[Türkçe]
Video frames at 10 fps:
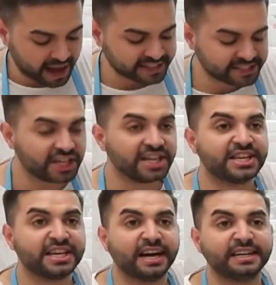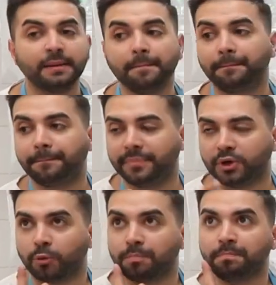Bence yarım...
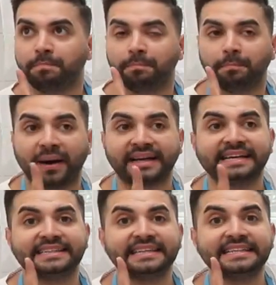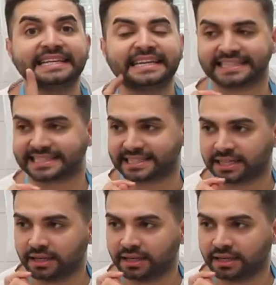Yok Paketin yarısı.